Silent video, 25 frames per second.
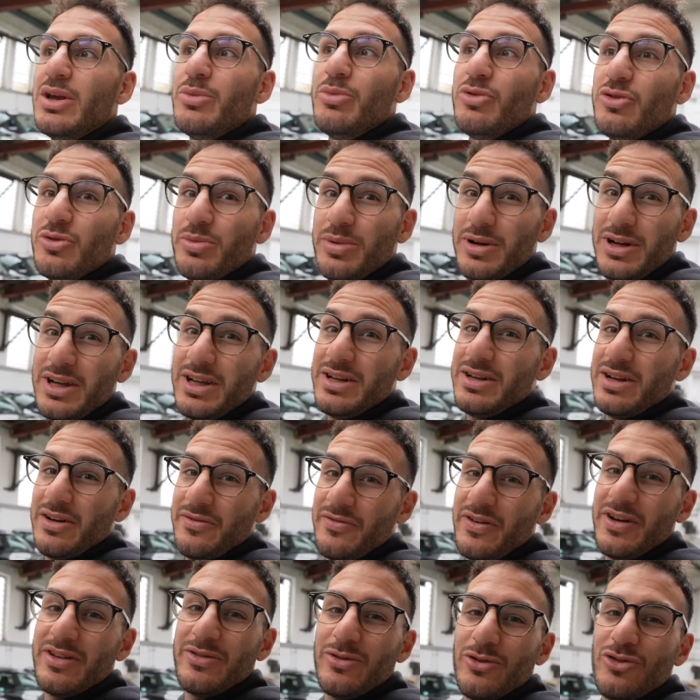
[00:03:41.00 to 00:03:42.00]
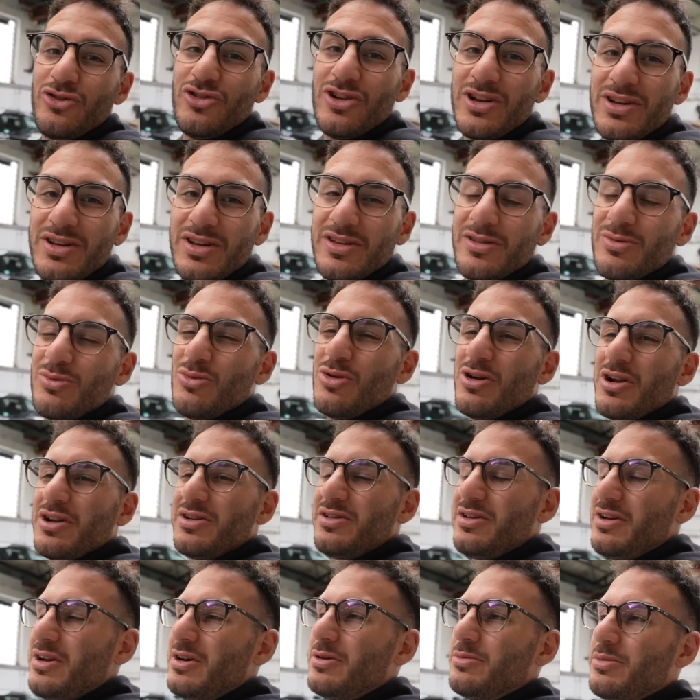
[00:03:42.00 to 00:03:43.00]
Ich muss überlegen, das Fahrzeug stand jetzt
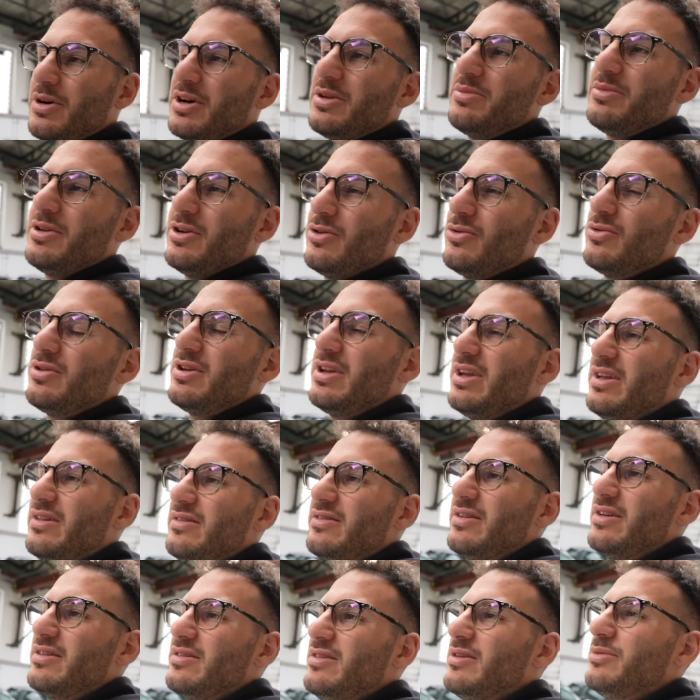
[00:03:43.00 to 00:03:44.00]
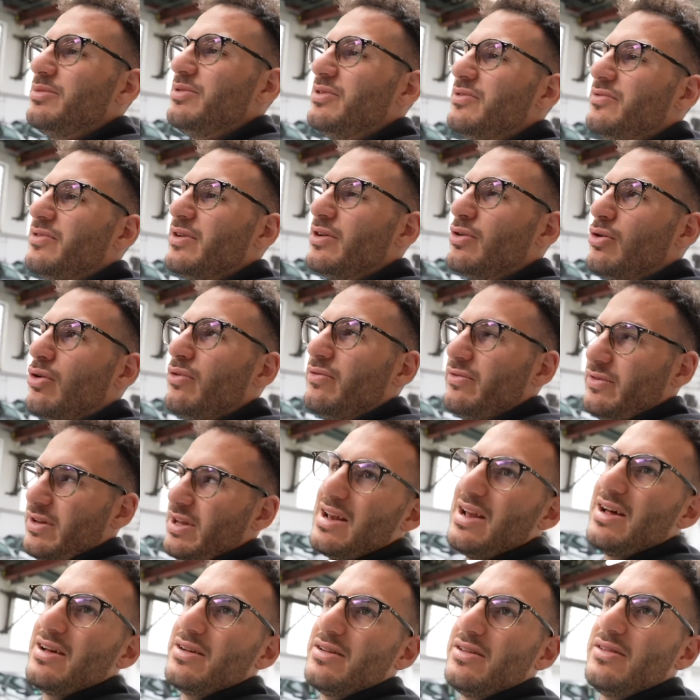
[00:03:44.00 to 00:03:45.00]
monatelang bei mir und erst jetzt habe ich ihn verkauft.
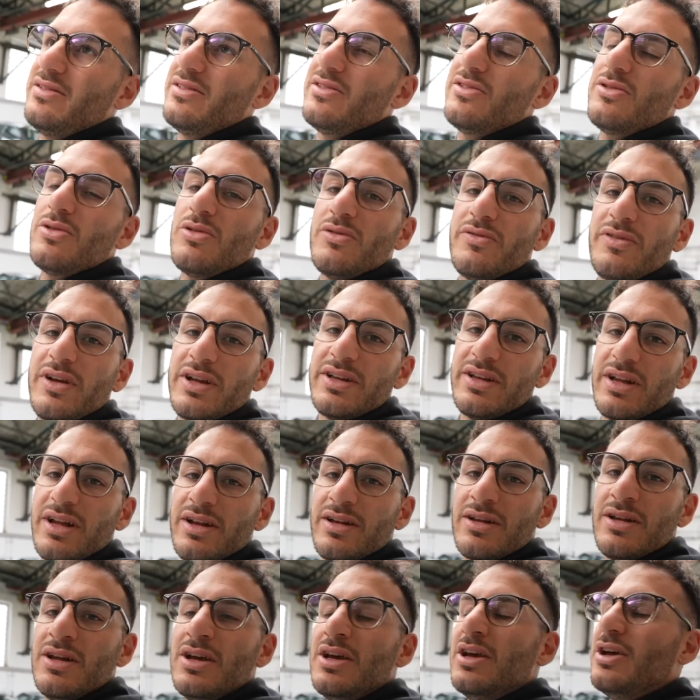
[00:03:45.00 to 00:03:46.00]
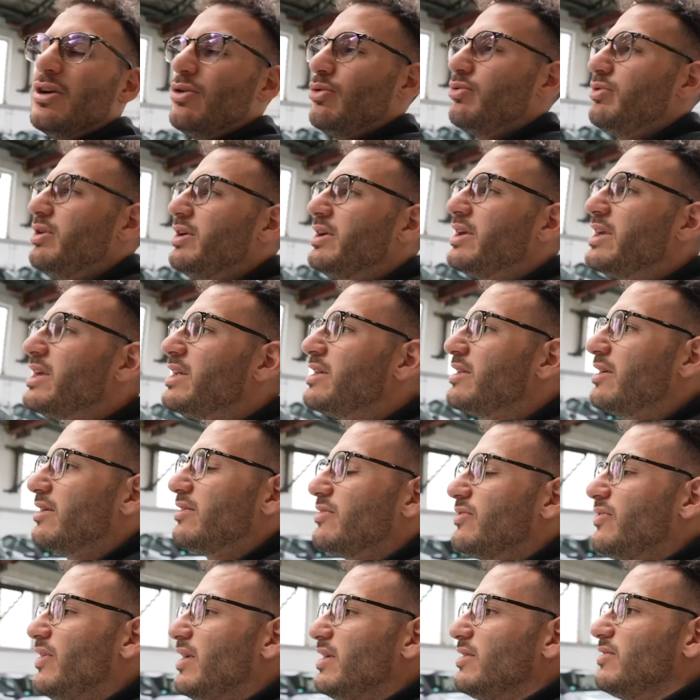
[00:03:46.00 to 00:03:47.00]
Klar, die Saison fängt an und dann ging
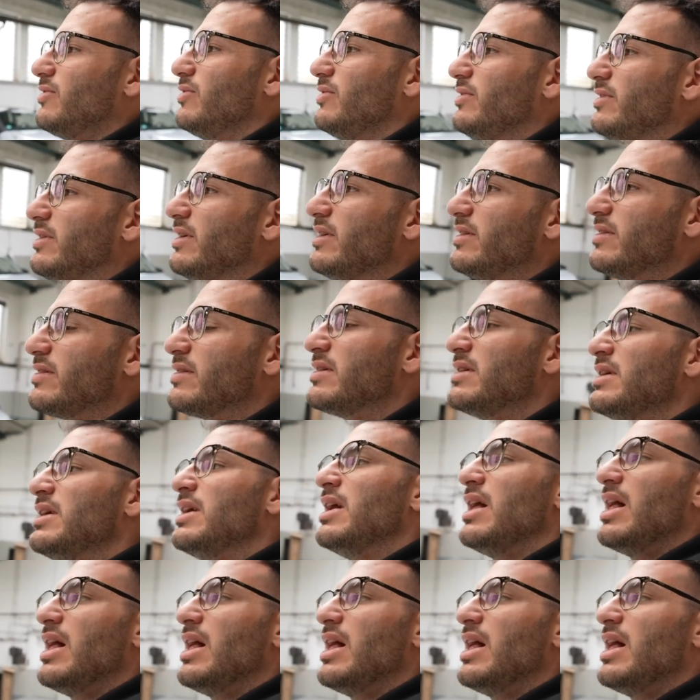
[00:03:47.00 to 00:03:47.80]
das Fahrzeug jetzt.